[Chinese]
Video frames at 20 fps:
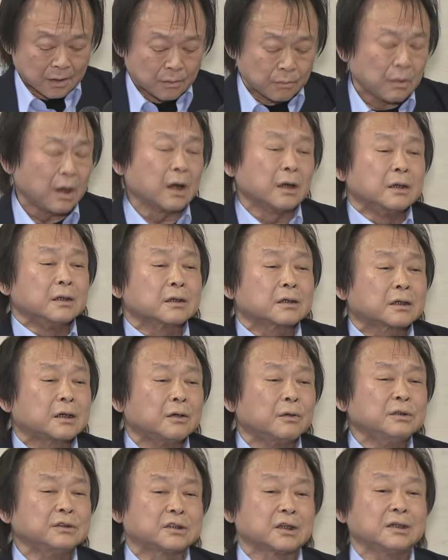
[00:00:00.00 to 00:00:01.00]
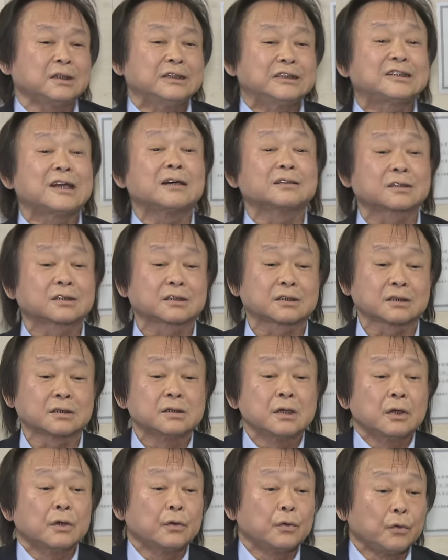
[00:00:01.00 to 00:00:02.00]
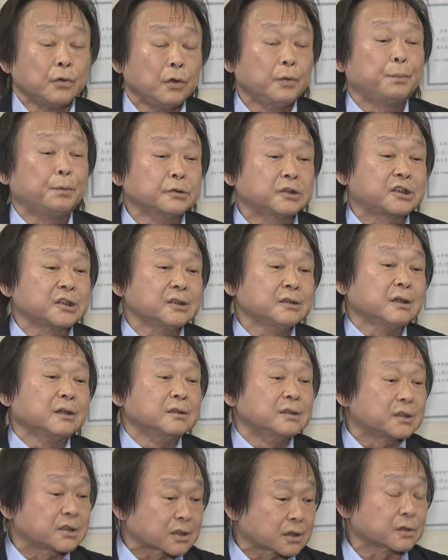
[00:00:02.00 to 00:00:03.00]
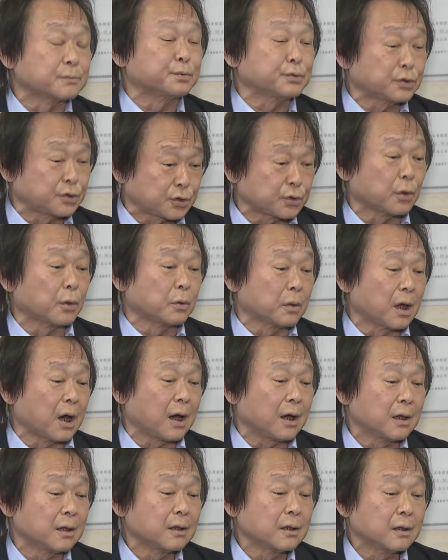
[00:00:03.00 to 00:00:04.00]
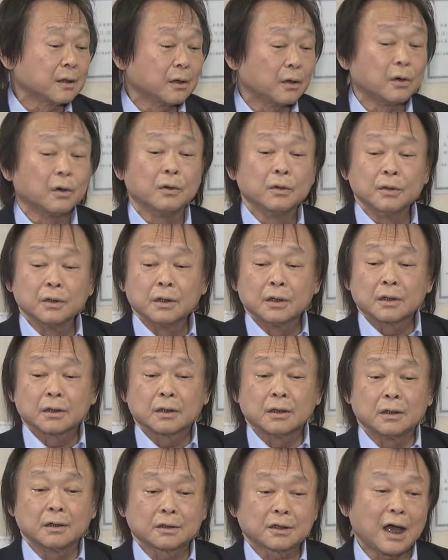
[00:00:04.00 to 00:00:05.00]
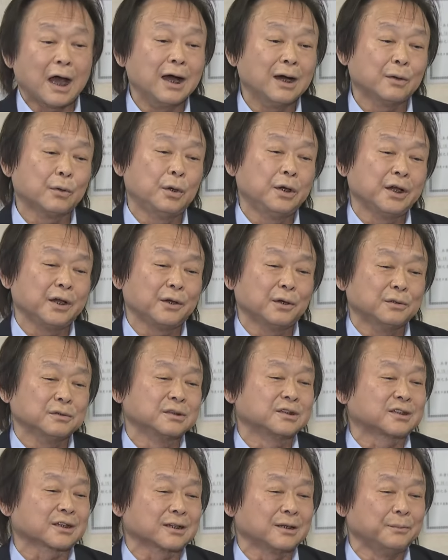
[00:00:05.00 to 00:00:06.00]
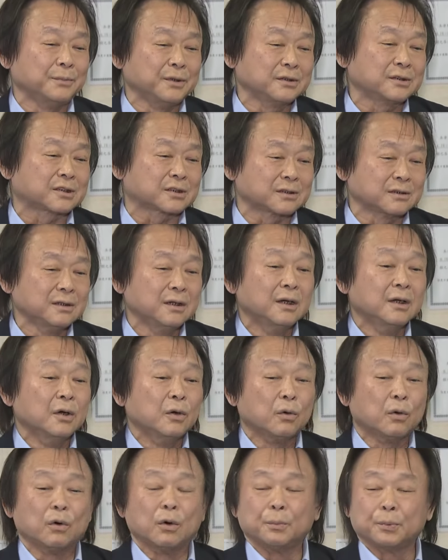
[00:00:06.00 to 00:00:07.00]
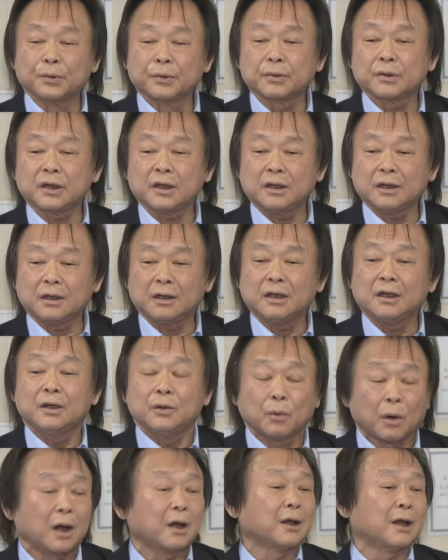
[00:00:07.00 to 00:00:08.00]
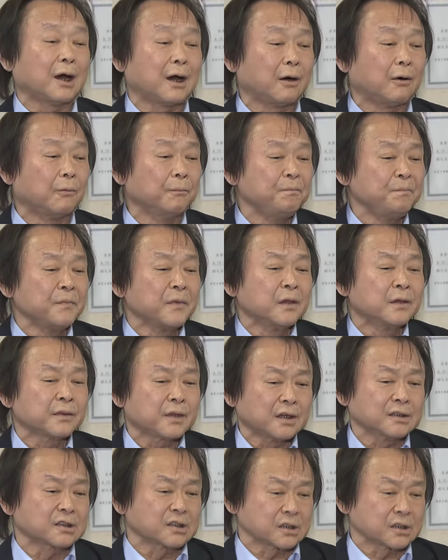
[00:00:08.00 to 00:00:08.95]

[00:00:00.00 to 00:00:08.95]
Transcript: 那柯文哲一向是语不惊人死不休了哦，呃，他会用这个名词，我不意外了吼。但